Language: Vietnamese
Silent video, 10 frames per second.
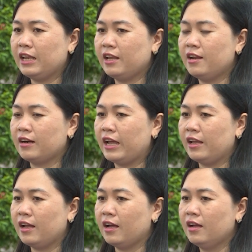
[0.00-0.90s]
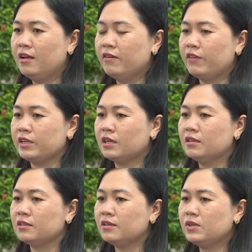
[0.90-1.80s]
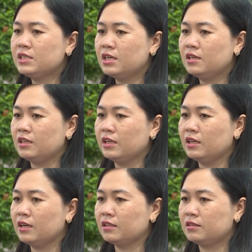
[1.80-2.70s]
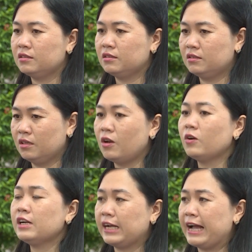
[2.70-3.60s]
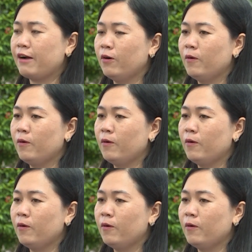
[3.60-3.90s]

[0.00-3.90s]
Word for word: kỳ thi đợt này về chất lượng của thí sinh thì tương đối rất là cao.